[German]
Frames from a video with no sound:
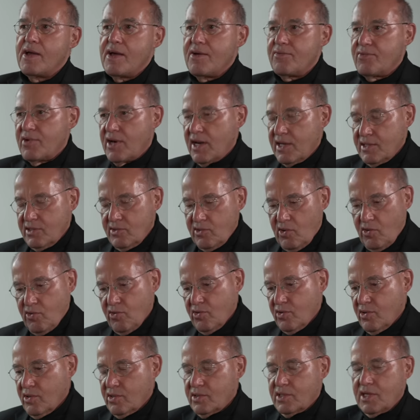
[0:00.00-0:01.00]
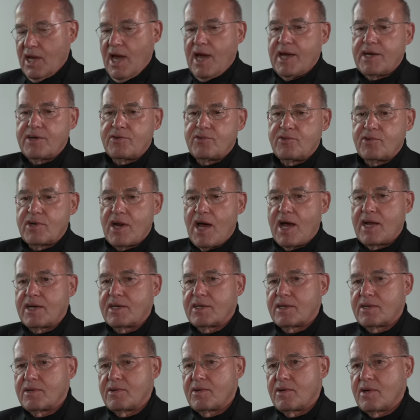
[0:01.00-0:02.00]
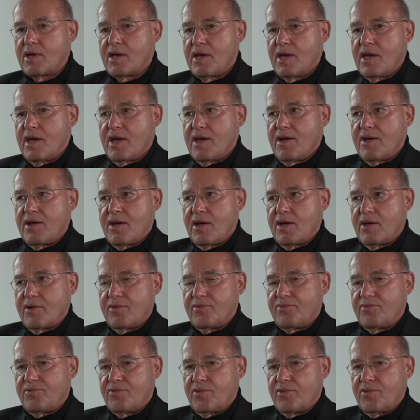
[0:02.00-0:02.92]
vielleicht auch die eine oder andere äh,